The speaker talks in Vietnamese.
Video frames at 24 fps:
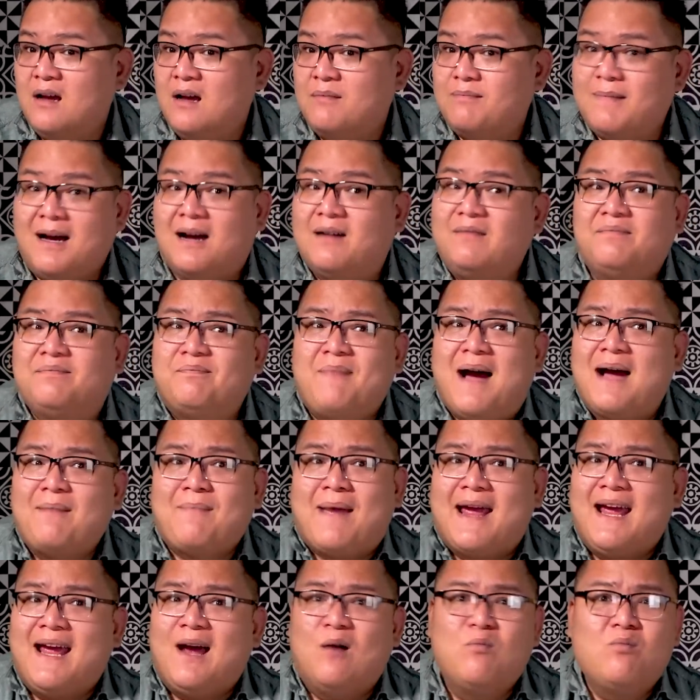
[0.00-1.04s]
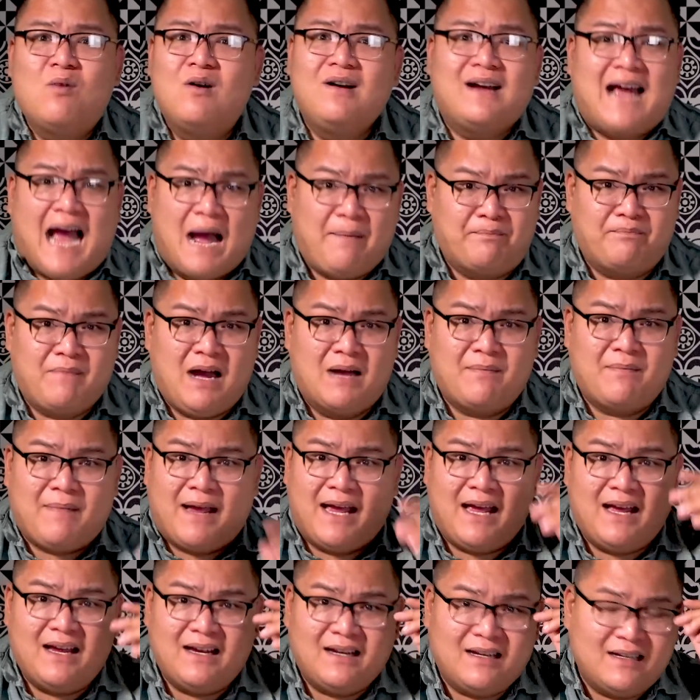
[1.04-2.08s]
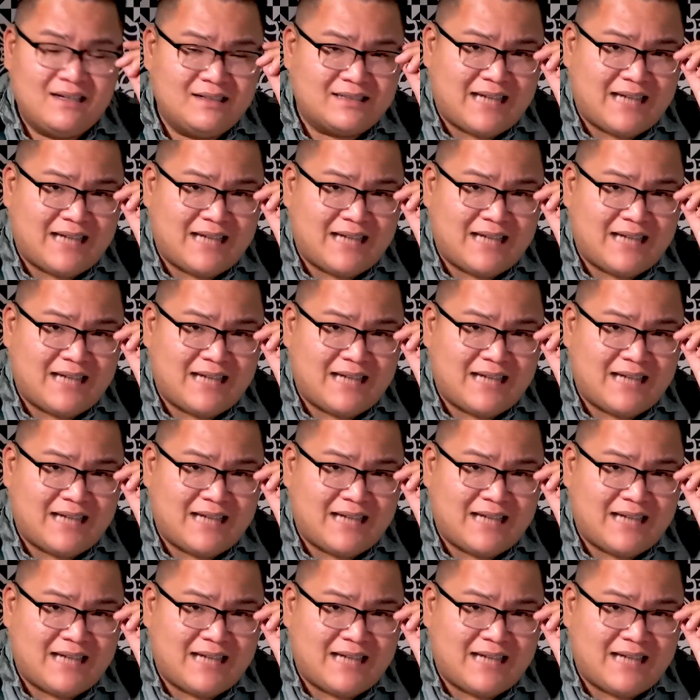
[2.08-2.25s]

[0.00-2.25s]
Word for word: mà ba mẹ không có gặp ba mẹ ờ,